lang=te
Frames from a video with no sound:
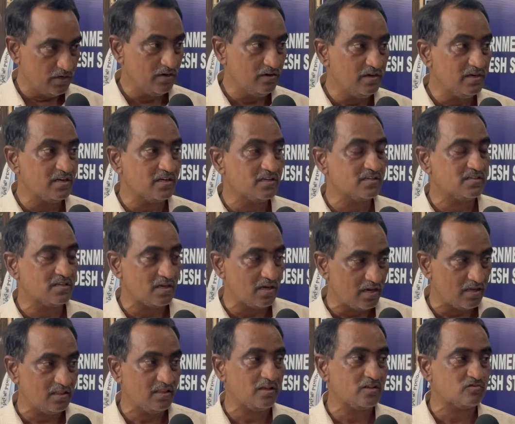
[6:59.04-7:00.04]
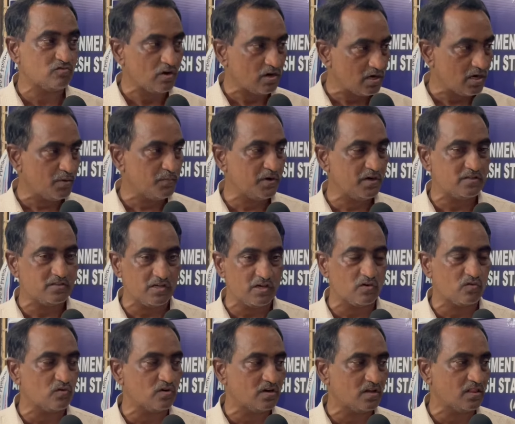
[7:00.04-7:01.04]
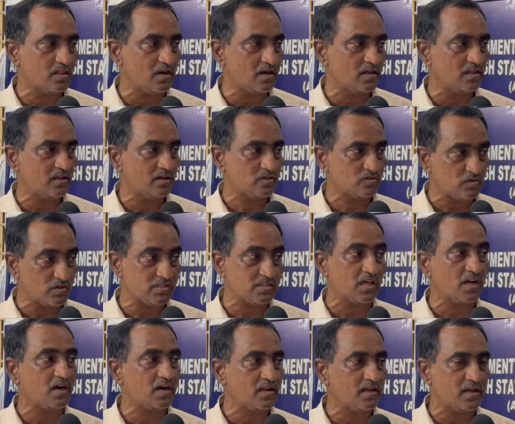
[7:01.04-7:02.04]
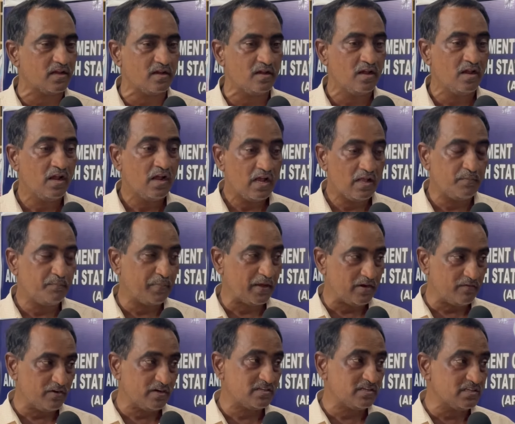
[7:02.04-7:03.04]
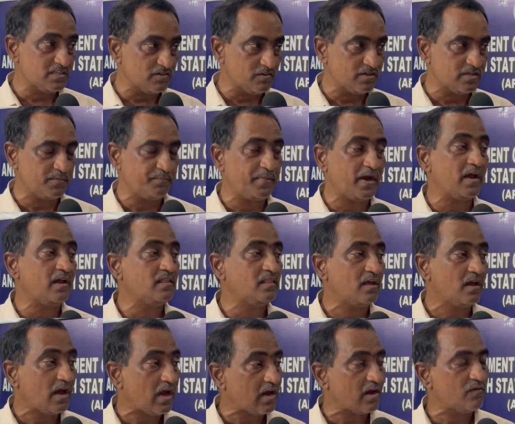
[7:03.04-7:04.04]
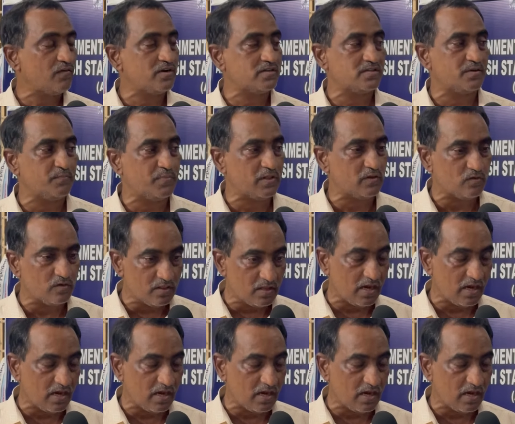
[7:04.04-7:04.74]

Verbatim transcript: ఇంటికి ఏదైతే స్వగ్రామానికి చేరుకుంటుందా లేదా స్వస్థలానికి అది పర్యవేక్షించవలసిన బాధ్యత అంగన్వాడీ సిబ్బందికి ఉంది